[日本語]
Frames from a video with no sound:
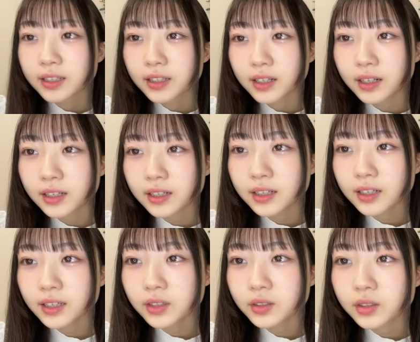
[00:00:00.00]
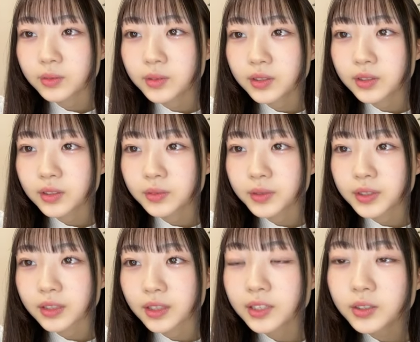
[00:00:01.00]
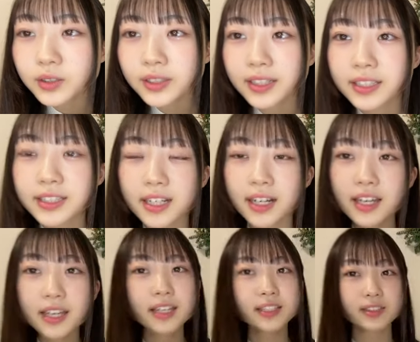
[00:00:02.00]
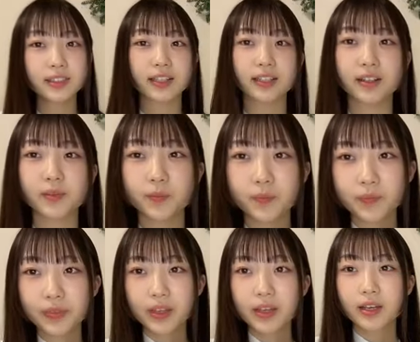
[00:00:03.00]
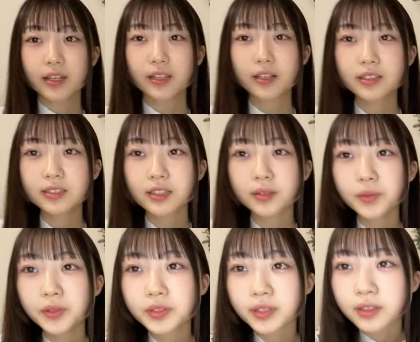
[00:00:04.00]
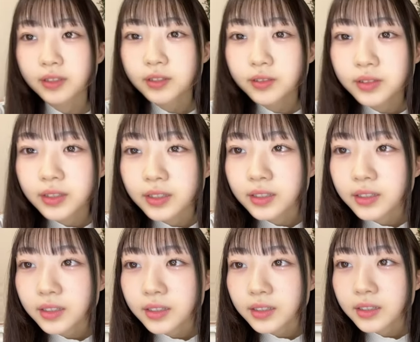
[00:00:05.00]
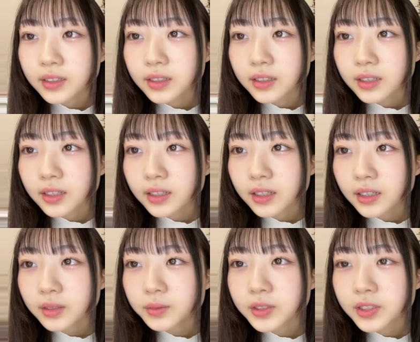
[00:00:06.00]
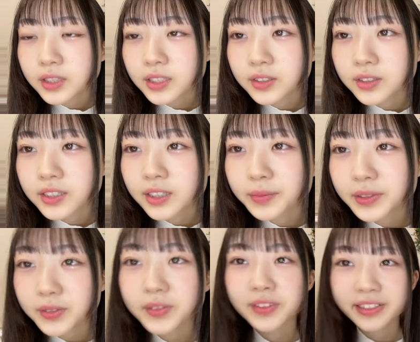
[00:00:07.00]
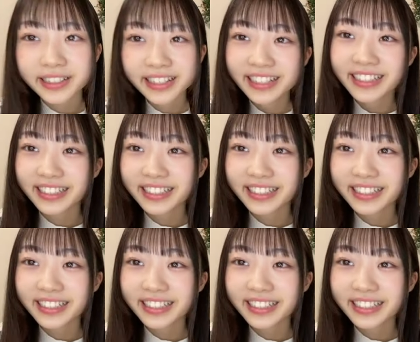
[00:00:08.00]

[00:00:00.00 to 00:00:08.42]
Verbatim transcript: 唐揚げに納豆はもう一人のみゆさんあそうなんですかえー、そうなんだ中坂みゆさんそうなんだねいかにも中学生の好きなそう